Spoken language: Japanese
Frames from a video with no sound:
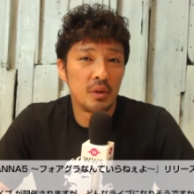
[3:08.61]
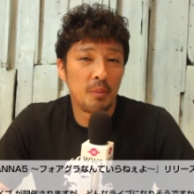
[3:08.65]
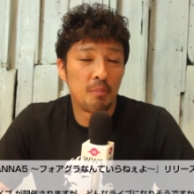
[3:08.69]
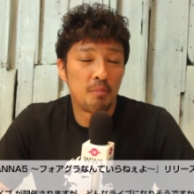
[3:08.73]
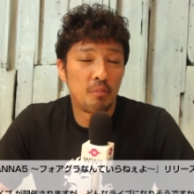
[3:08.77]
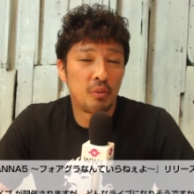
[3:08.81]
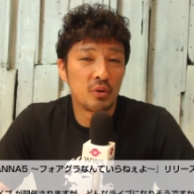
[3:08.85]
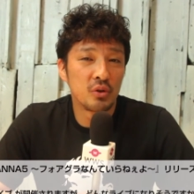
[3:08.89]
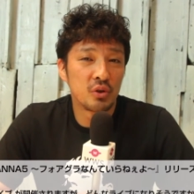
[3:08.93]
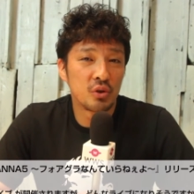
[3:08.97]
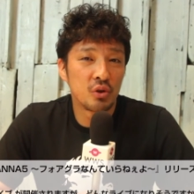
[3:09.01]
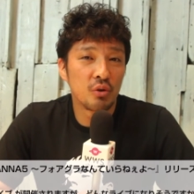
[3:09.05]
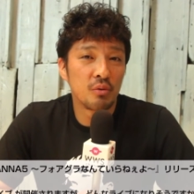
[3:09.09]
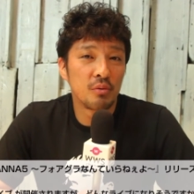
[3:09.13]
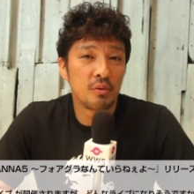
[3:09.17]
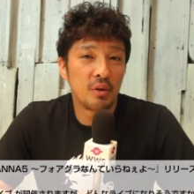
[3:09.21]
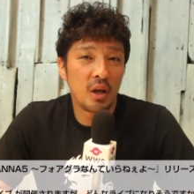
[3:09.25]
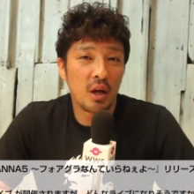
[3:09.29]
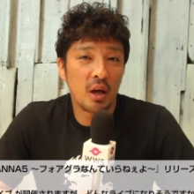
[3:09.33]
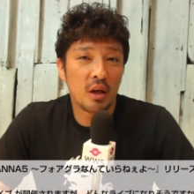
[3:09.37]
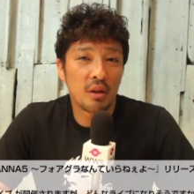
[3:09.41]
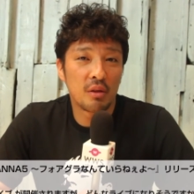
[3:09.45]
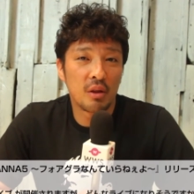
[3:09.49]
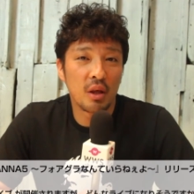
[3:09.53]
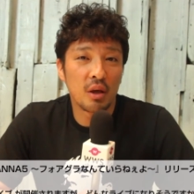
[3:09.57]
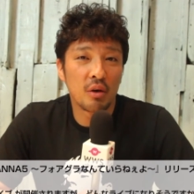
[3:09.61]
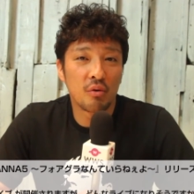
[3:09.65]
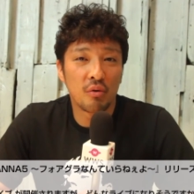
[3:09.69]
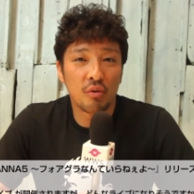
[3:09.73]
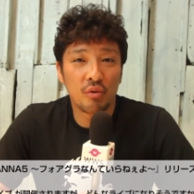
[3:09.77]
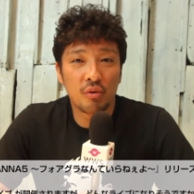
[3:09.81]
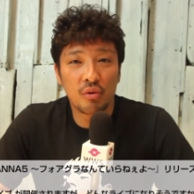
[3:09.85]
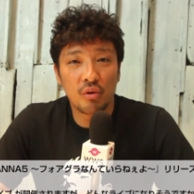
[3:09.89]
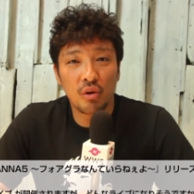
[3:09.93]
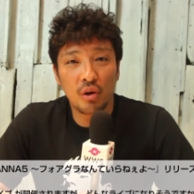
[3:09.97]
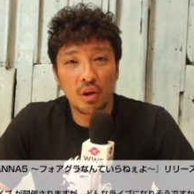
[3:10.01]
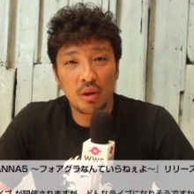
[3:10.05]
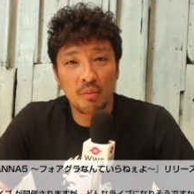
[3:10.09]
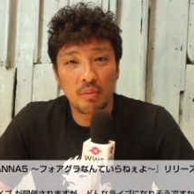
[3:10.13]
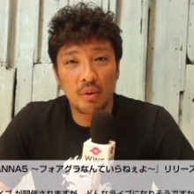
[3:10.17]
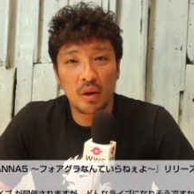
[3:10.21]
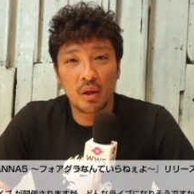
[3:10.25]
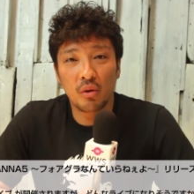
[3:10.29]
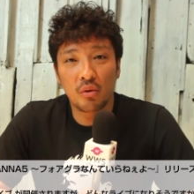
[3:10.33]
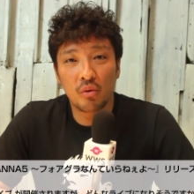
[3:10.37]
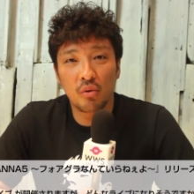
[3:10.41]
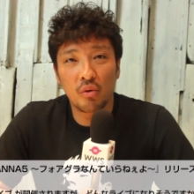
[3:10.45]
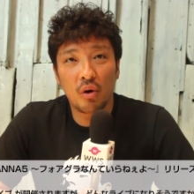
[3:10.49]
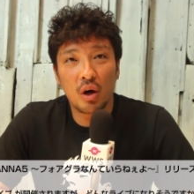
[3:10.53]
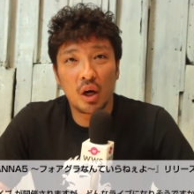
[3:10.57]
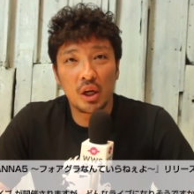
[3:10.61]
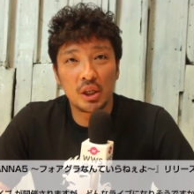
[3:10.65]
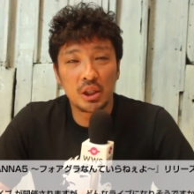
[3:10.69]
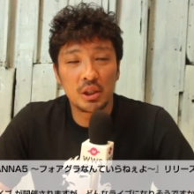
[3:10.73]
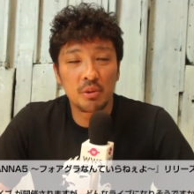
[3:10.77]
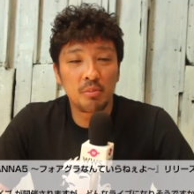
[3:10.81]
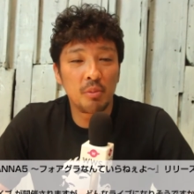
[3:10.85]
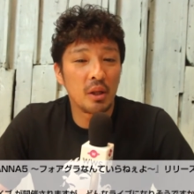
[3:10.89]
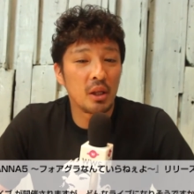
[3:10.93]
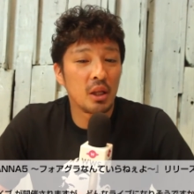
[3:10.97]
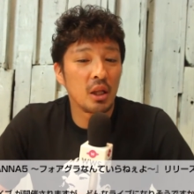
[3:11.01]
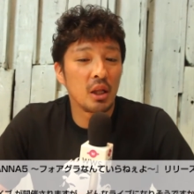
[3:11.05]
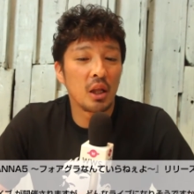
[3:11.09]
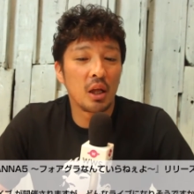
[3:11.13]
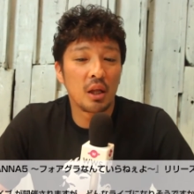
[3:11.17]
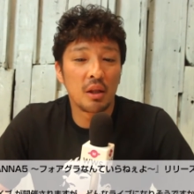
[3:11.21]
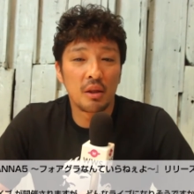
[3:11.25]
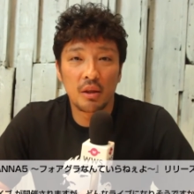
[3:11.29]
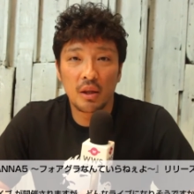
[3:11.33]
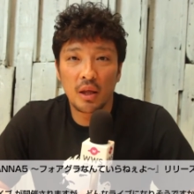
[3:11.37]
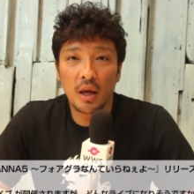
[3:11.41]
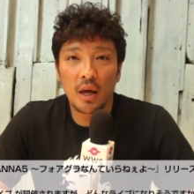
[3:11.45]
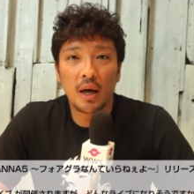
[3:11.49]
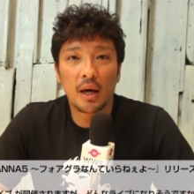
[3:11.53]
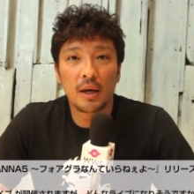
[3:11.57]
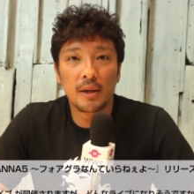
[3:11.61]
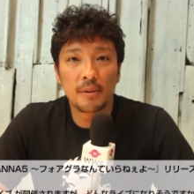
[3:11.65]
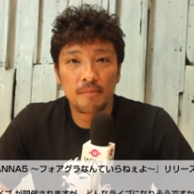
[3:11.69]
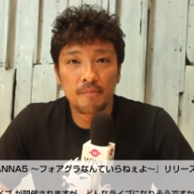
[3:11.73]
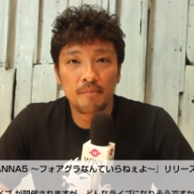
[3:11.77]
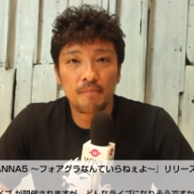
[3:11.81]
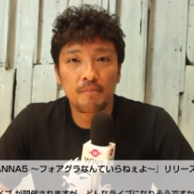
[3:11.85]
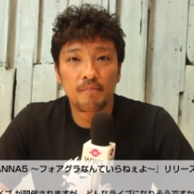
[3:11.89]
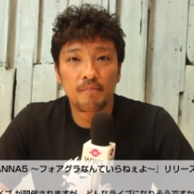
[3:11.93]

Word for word: 一本勝負でやっていくっていうイベントは初めてなんで